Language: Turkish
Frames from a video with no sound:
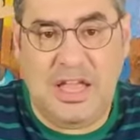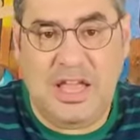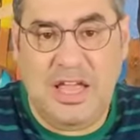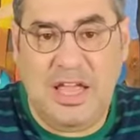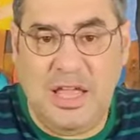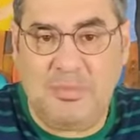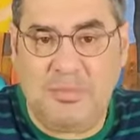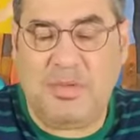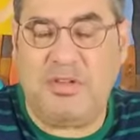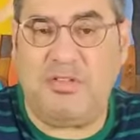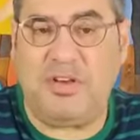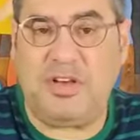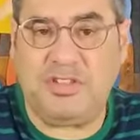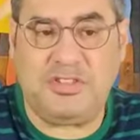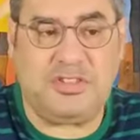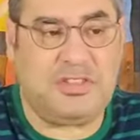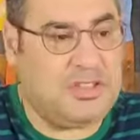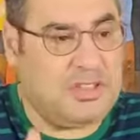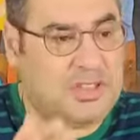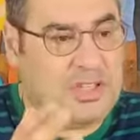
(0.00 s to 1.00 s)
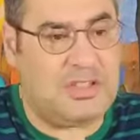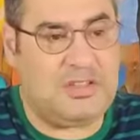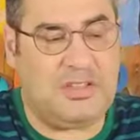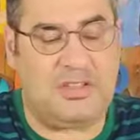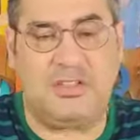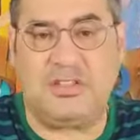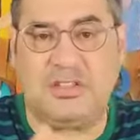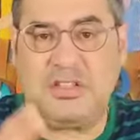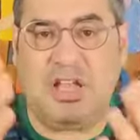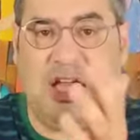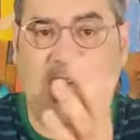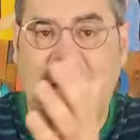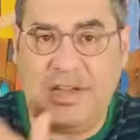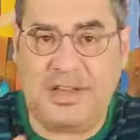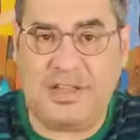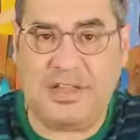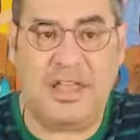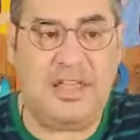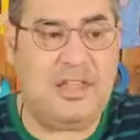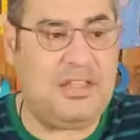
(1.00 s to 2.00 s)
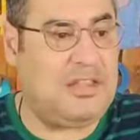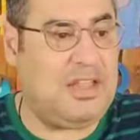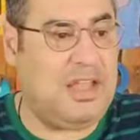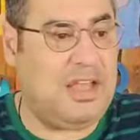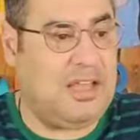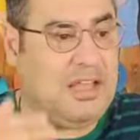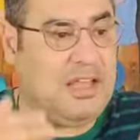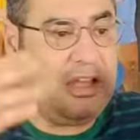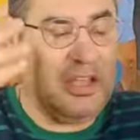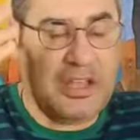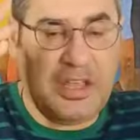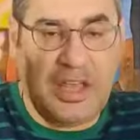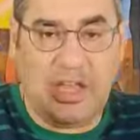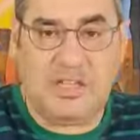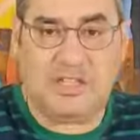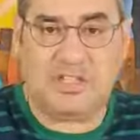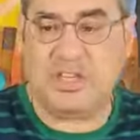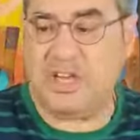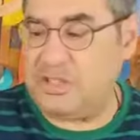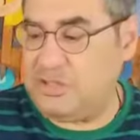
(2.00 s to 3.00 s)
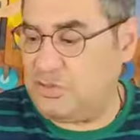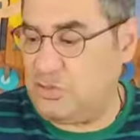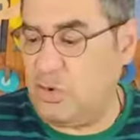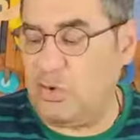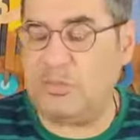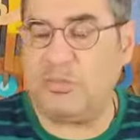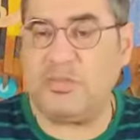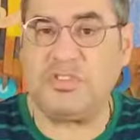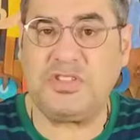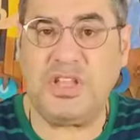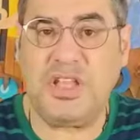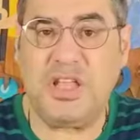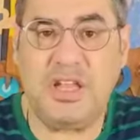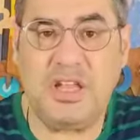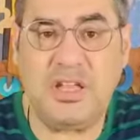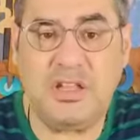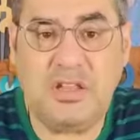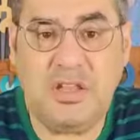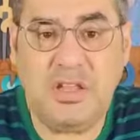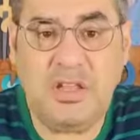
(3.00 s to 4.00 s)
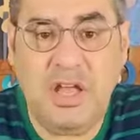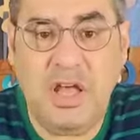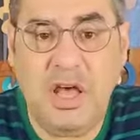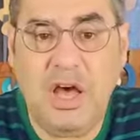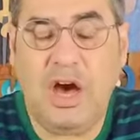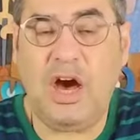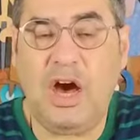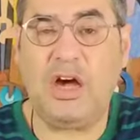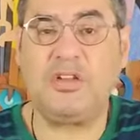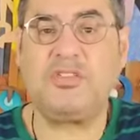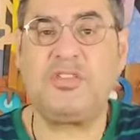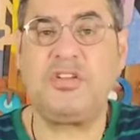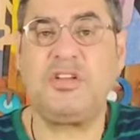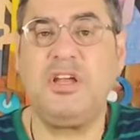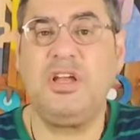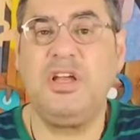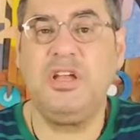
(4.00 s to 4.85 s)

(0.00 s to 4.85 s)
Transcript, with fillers: HPV aşısının kadının da erkeğin de genç yaşta olması gerektiği artık